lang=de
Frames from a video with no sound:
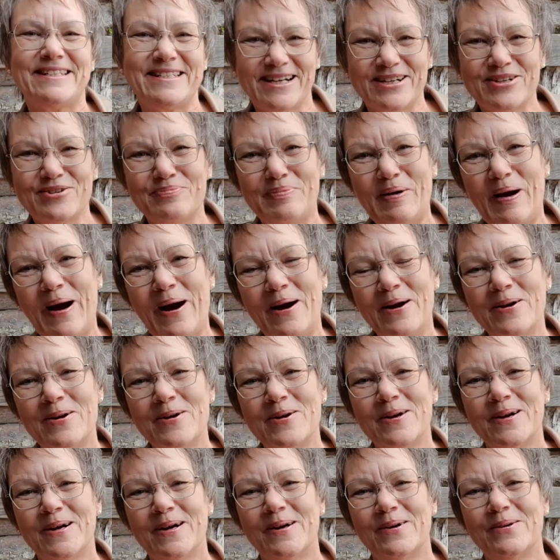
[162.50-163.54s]
Dankbar
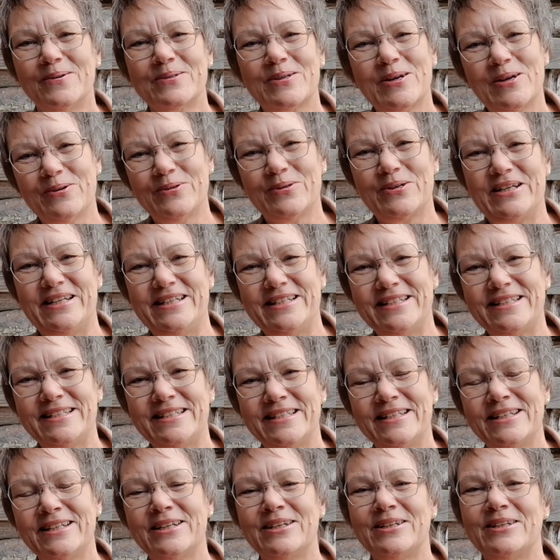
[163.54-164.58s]
und
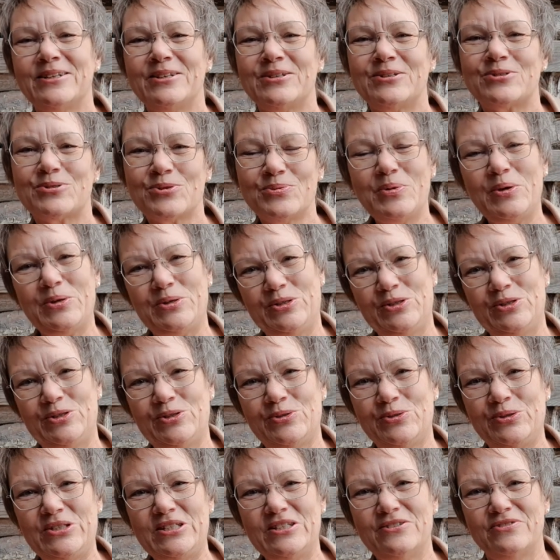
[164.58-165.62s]
glücklich. So möchte ich
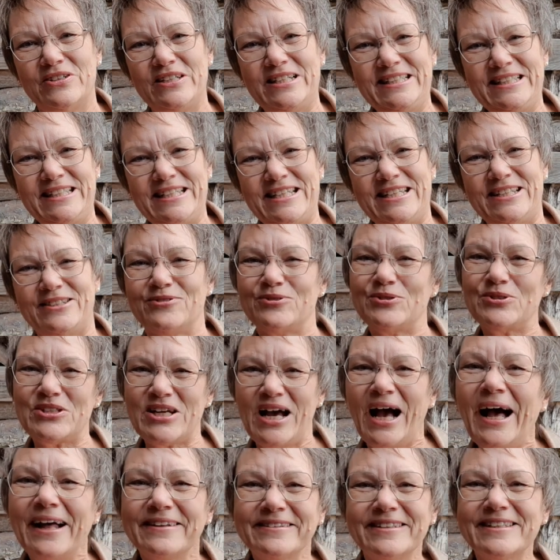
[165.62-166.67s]
durch die Welt gehen und
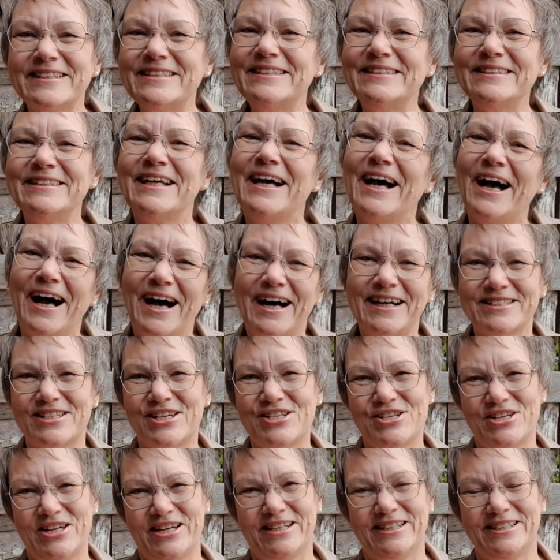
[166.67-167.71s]
andere
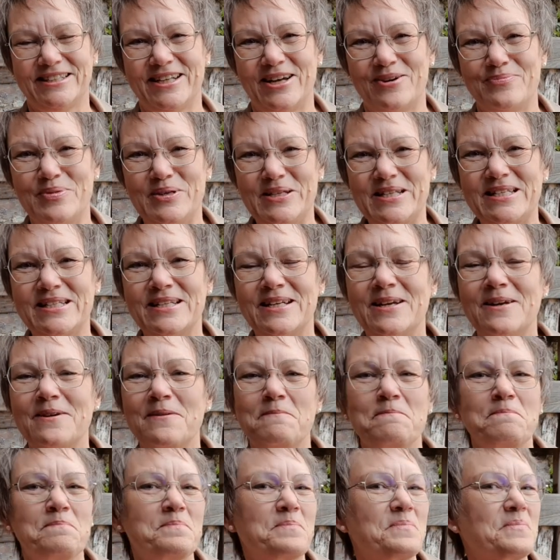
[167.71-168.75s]
anstecken damit.
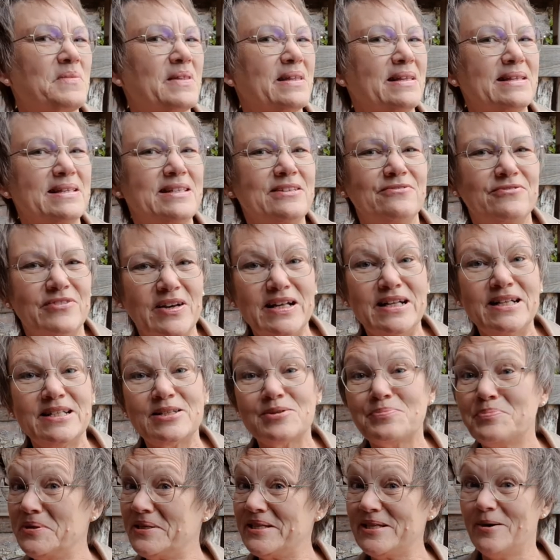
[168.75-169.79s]
Die
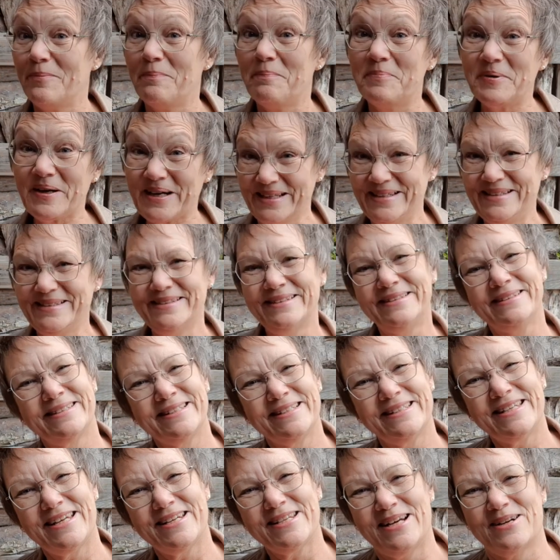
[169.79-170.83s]
Welt mit der Brille
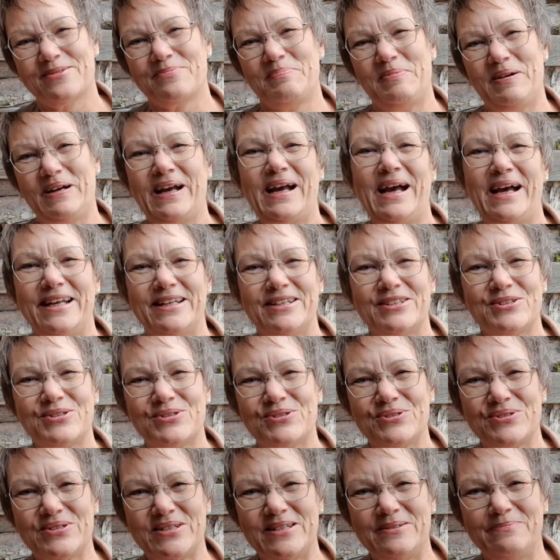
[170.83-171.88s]
der Dankbarkeit
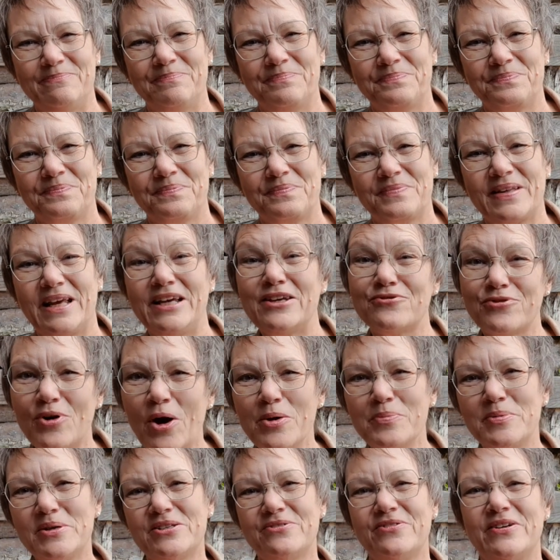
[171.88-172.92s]
zu sehen. Ich
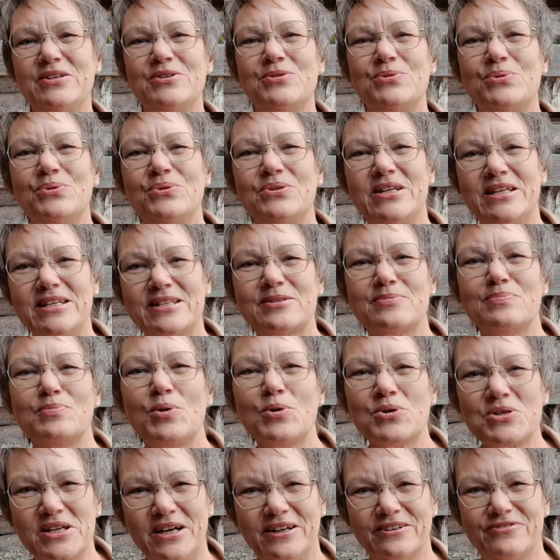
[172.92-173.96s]
freue mich, wenn du nächsten
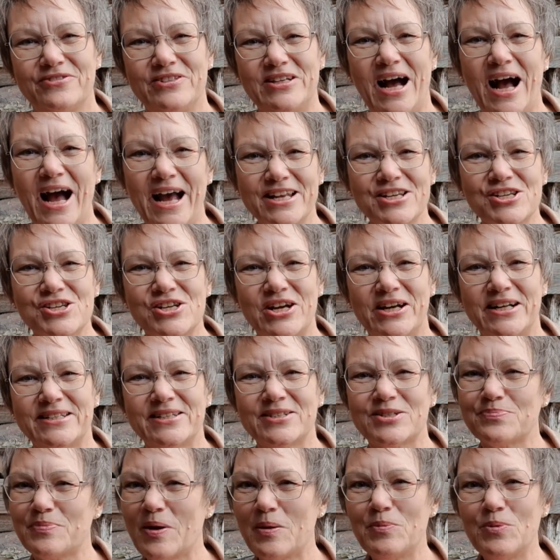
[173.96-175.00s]
Montag wieder
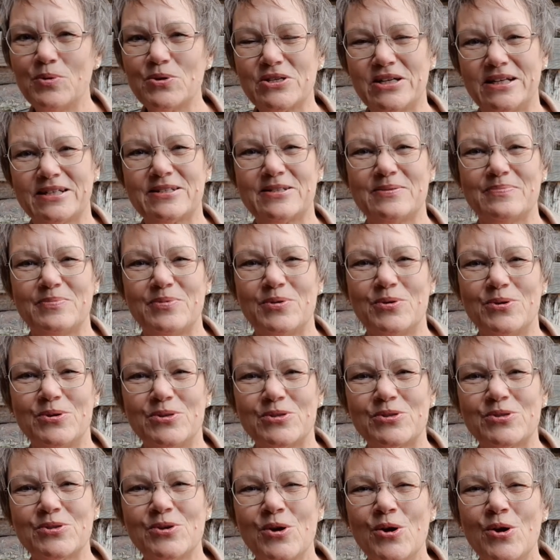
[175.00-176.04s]
einschaltest beim
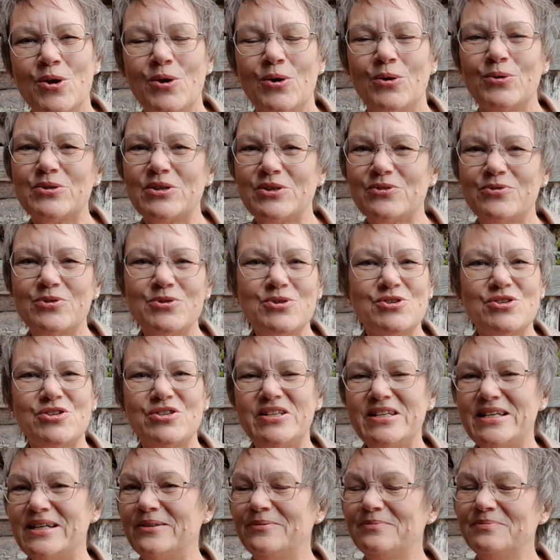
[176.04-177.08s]
Montagsimpuls und ich wünsche
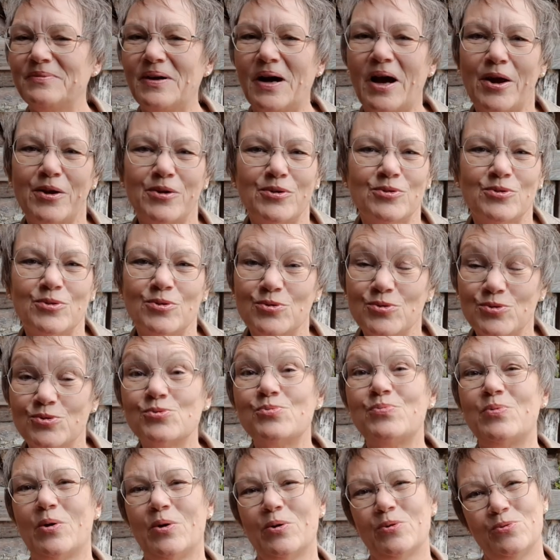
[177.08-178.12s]
dir eine
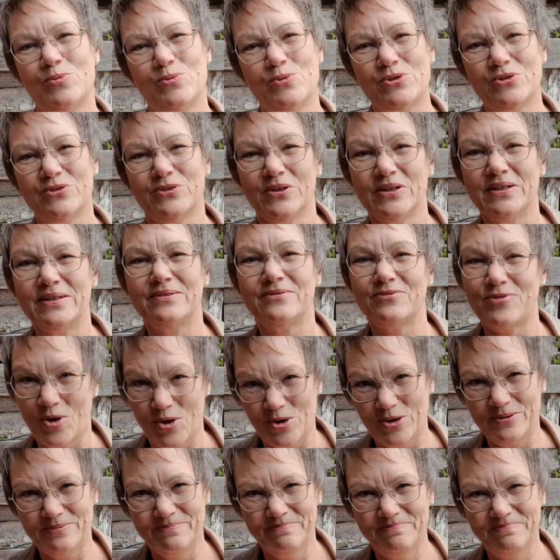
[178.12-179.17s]
super gute
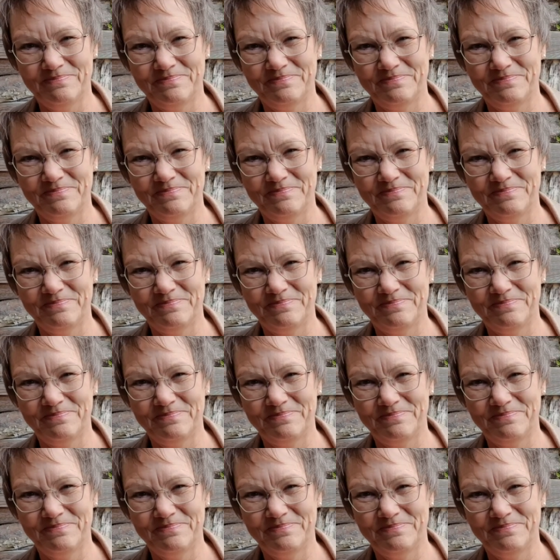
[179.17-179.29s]
Woche.